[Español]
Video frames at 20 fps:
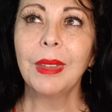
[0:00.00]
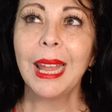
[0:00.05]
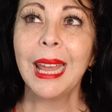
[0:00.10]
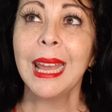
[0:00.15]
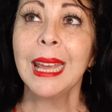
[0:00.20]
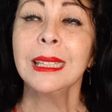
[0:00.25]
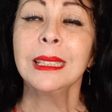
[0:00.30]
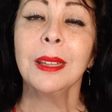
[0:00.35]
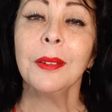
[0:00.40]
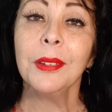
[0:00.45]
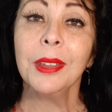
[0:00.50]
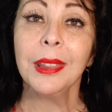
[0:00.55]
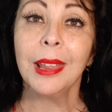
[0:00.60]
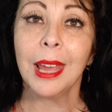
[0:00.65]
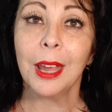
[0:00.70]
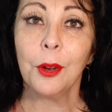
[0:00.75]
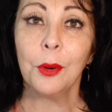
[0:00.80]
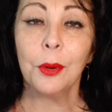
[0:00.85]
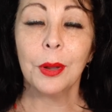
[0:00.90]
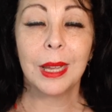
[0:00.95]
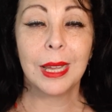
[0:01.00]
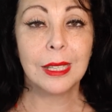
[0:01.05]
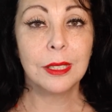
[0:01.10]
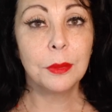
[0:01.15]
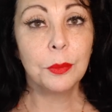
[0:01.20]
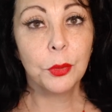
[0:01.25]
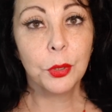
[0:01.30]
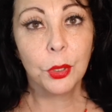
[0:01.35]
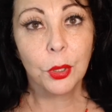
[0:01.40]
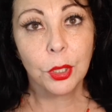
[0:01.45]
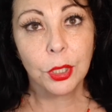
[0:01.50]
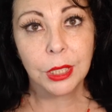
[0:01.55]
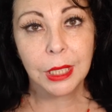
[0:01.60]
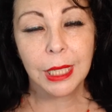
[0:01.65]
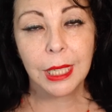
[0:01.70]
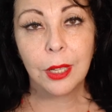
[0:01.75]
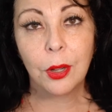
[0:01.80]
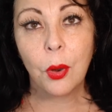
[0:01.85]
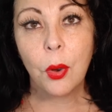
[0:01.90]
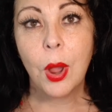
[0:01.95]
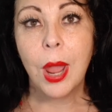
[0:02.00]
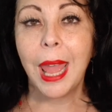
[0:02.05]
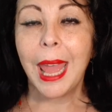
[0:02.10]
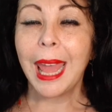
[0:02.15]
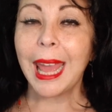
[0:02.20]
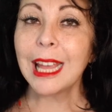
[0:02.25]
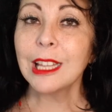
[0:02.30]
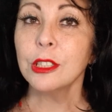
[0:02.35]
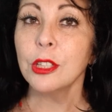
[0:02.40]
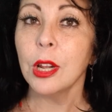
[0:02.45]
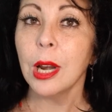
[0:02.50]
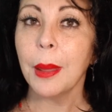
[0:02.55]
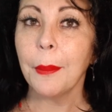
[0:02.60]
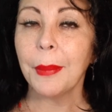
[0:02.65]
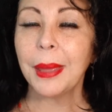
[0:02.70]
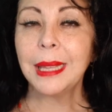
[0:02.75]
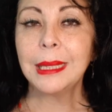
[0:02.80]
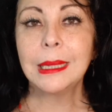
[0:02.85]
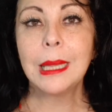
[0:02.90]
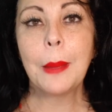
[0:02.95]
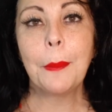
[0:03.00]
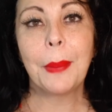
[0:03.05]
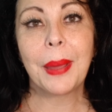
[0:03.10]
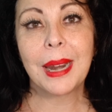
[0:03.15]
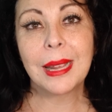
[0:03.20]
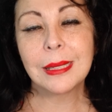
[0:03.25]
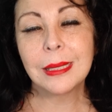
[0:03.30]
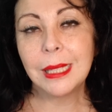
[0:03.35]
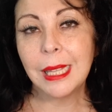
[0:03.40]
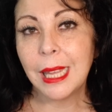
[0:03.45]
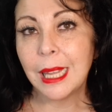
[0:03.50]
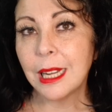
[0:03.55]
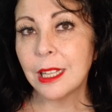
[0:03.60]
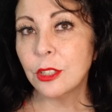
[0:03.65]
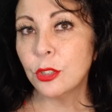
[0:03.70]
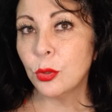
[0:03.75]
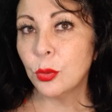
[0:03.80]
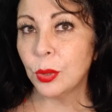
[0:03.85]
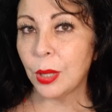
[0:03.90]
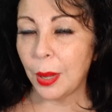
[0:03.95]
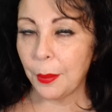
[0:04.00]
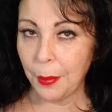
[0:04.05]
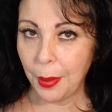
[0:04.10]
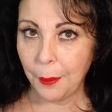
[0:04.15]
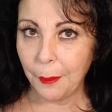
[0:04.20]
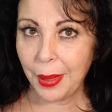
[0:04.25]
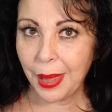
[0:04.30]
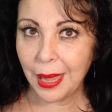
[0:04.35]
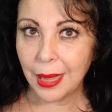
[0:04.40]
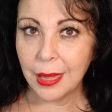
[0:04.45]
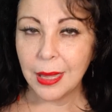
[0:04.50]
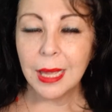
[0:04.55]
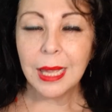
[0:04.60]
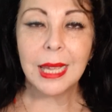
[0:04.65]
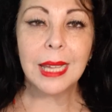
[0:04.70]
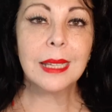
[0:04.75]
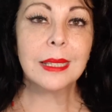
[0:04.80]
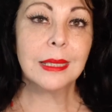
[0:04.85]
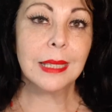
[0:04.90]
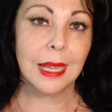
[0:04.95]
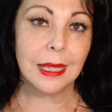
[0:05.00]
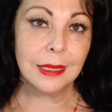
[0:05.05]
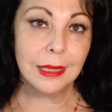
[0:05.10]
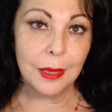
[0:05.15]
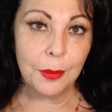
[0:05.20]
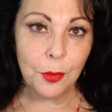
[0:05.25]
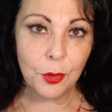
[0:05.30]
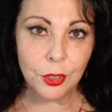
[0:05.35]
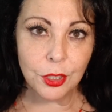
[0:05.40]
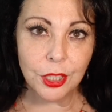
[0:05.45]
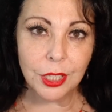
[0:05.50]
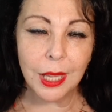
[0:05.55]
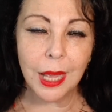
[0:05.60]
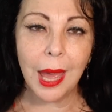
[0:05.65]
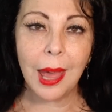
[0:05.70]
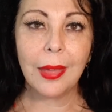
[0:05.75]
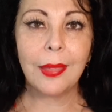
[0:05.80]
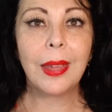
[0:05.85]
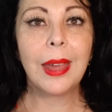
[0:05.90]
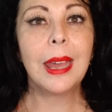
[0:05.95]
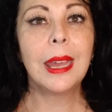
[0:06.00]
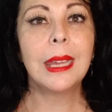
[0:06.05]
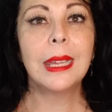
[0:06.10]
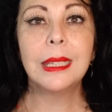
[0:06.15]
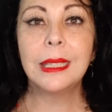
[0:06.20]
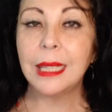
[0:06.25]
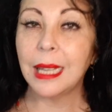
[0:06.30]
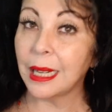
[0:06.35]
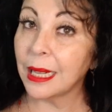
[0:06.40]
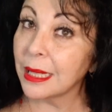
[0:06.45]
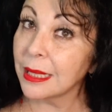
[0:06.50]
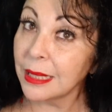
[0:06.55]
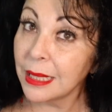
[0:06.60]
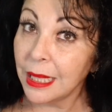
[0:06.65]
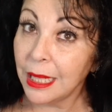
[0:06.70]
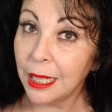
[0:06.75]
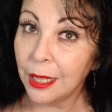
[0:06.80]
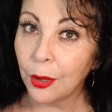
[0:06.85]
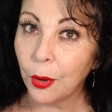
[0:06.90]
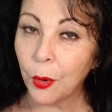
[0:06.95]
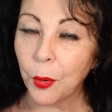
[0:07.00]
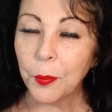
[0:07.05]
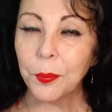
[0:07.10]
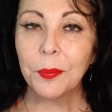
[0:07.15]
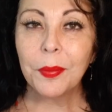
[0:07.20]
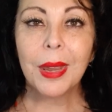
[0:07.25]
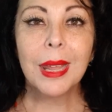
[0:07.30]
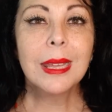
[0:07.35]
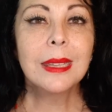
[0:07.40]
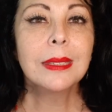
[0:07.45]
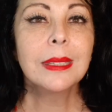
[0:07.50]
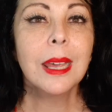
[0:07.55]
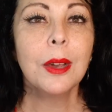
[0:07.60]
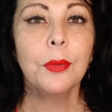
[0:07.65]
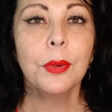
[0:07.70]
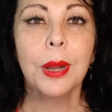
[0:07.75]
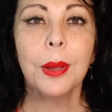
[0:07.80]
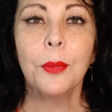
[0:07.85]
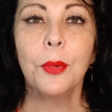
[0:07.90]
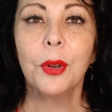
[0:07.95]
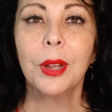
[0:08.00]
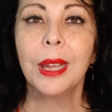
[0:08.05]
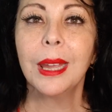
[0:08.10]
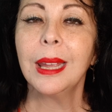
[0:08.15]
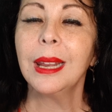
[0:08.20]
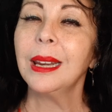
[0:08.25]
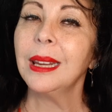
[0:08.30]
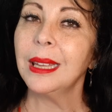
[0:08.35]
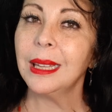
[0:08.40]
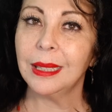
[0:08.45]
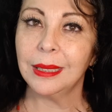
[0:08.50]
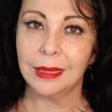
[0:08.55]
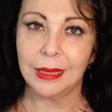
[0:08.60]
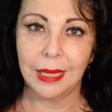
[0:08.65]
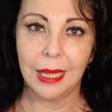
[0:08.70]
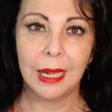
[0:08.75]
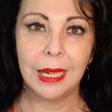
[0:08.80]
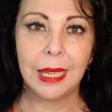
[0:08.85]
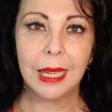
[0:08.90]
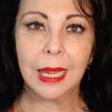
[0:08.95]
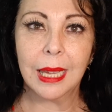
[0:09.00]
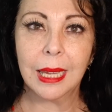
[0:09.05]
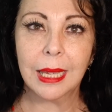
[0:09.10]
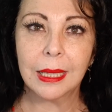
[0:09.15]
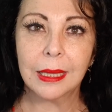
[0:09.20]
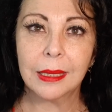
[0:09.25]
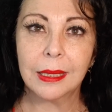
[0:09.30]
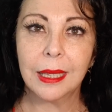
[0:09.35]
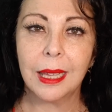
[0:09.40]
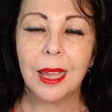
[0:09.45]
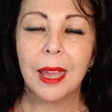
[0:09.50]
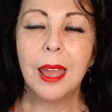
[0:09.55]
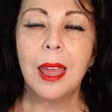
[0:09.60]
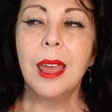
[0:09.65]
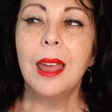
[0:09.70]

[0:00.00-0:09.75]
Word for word: Este video es muy cortico, es solamente para si eres una mamá que estás divorciada y tienes hijos, sé una mujer inteligente.